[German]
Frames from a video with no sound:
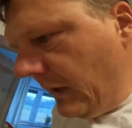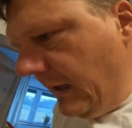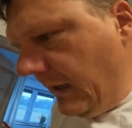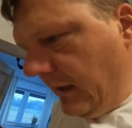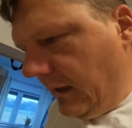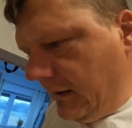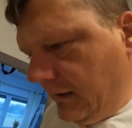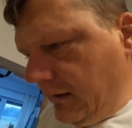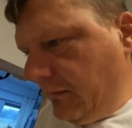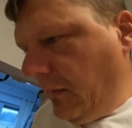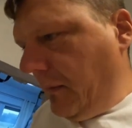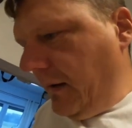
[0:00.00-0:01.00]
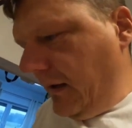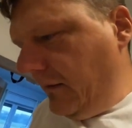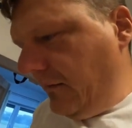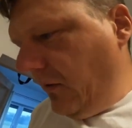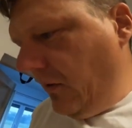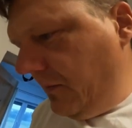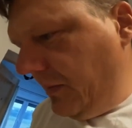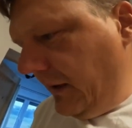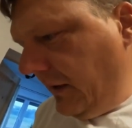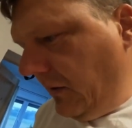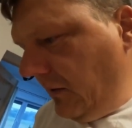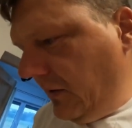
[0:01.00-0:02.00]
ja, machen Mama ihren
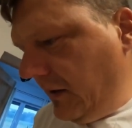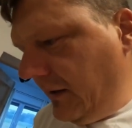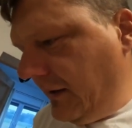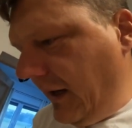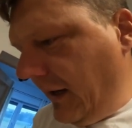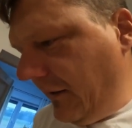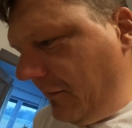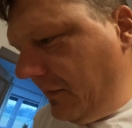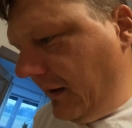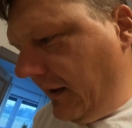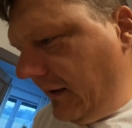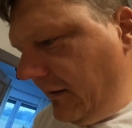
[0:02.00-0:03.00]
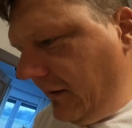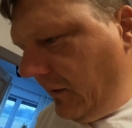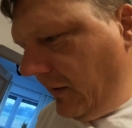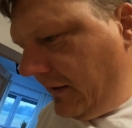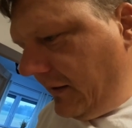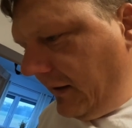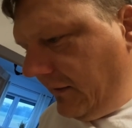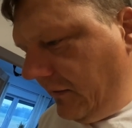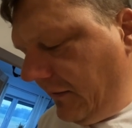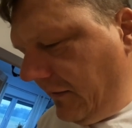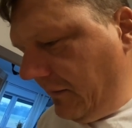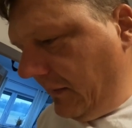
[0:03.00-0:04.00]
Wochenplan, äh, Tagesplan, Dauerteig
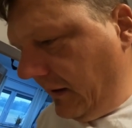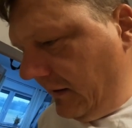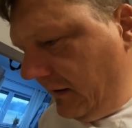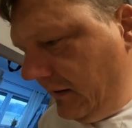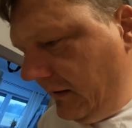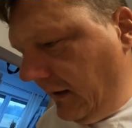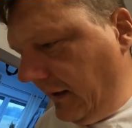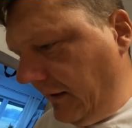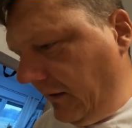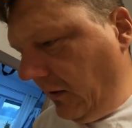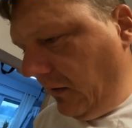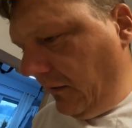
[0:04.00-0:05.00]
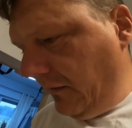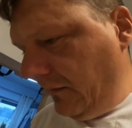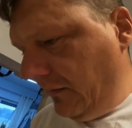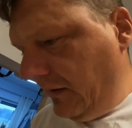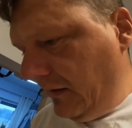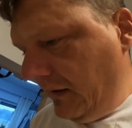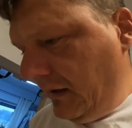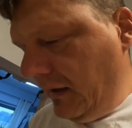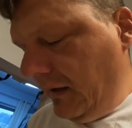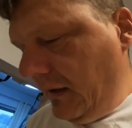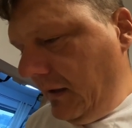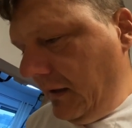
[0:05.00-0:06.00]
wollte zu machen, einkaufen.
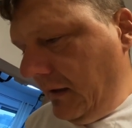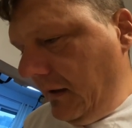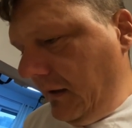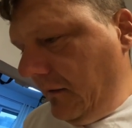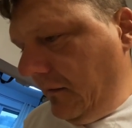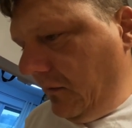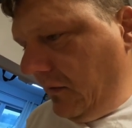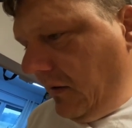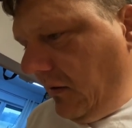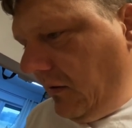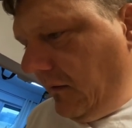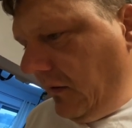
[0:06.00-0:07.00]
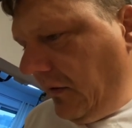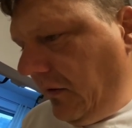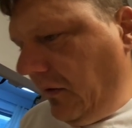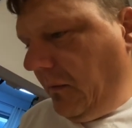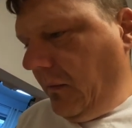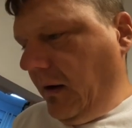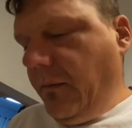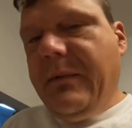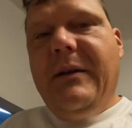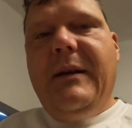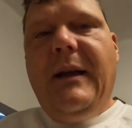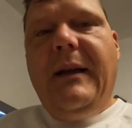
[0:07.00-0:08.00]
Food Hall wollte sie heute machen
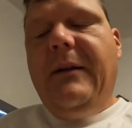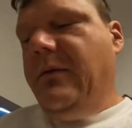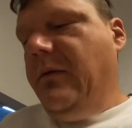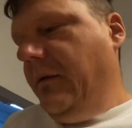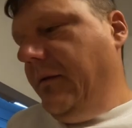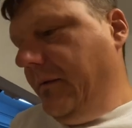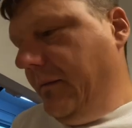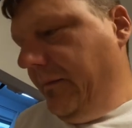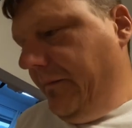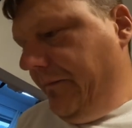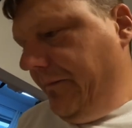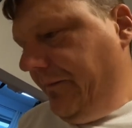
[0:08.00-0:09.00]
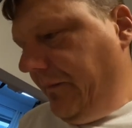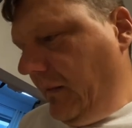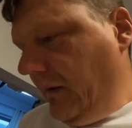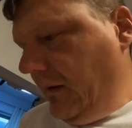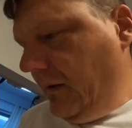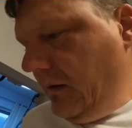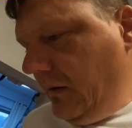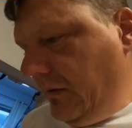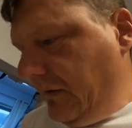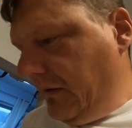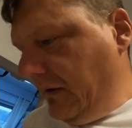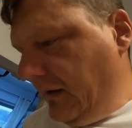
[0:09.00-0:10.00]
mit den Einkäufen. Ja,
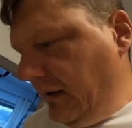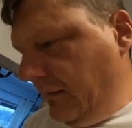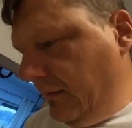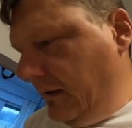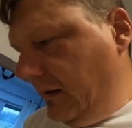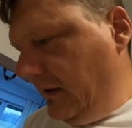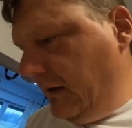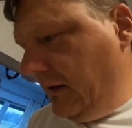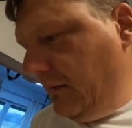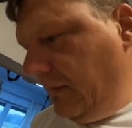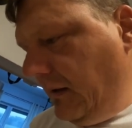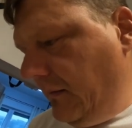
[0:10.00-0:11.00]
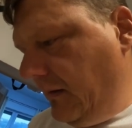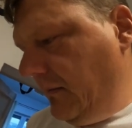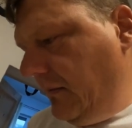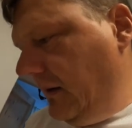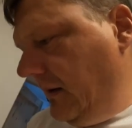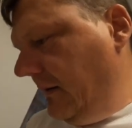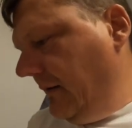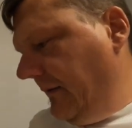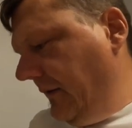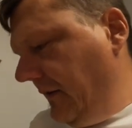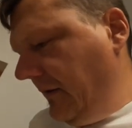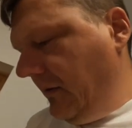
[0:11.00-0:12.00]
Instagram, bla bla bla, da
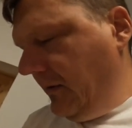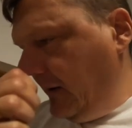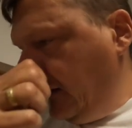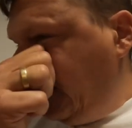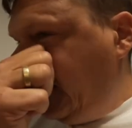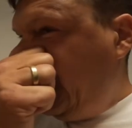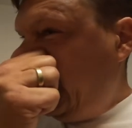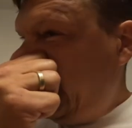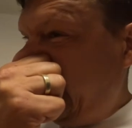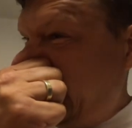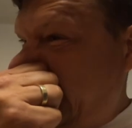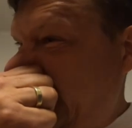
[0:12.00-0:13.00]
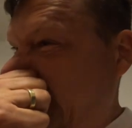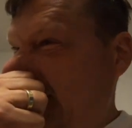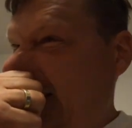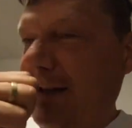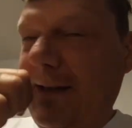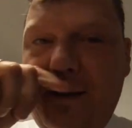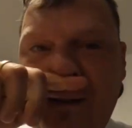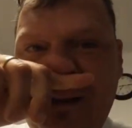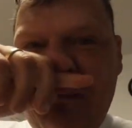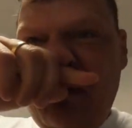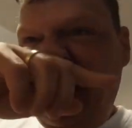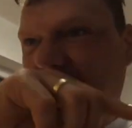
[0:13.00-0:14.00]
weiß ich auch nicht. Ich, äh, ihr
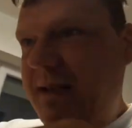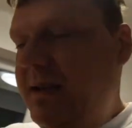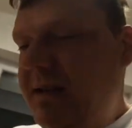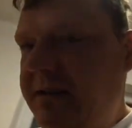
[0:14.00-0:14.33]
mit hier